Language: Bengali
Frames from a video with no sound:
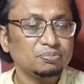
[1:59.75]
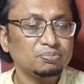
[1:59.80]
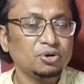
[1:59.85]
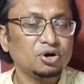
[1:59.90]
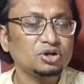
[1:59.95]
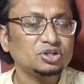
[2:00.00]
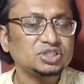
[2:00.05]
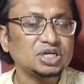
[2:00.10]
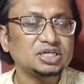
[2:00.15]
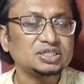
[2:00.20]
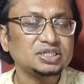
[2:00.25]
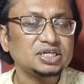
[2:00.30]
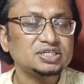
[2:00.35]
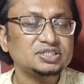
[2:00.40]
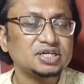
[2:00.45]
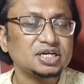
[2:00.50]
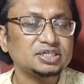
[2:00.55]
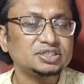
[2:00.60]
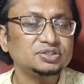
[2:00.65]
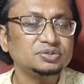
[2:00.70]
ভোর চারটায়
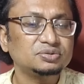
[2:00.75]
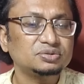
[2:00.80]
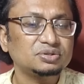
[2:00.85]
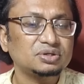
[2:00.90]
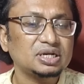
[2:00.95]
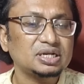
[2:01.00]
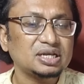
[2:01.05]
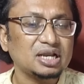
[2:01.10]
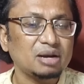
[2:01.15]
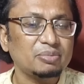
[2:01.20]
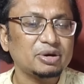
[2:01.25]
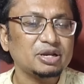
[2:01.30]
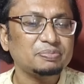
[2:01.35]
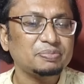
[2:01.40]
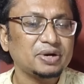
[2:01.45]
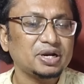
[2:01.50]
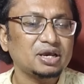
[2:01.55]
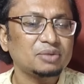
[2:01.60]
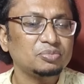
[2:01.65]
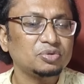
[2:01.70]
ট্রাকটি উত্তরার
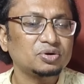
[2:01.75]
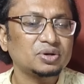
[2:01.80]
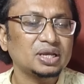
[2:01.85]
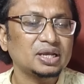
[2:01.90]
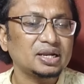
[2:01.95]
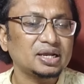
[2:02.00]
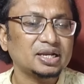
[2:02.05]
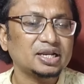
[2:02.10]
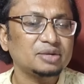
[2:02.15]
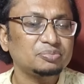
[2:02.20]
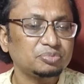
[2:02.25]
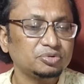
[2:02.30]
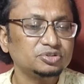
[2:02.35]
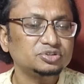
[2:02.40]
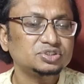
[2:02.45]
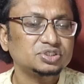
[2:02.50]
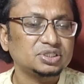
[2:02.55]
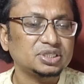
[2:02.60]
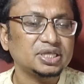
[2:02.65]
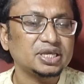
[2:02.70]
কামারপাড়া মোড় এলাকায়
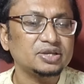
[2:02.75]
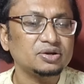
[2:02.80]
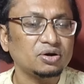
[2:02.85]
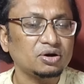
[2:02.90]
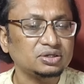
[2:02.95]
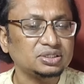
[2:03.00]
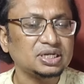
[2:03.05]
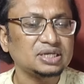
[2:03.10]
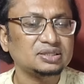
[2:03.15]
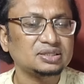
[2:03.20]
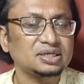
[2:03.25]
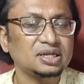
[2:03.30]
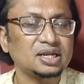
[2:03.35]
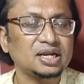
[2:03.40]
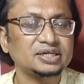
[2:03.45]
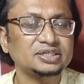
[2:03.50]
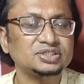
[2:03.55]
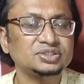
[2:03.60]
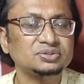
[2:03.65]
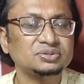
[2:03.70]
পৌঁছতেই হঠাৎ
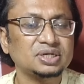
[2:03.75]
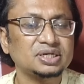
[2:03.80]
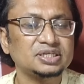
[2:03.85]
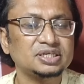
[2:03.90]
লাঠিসোটা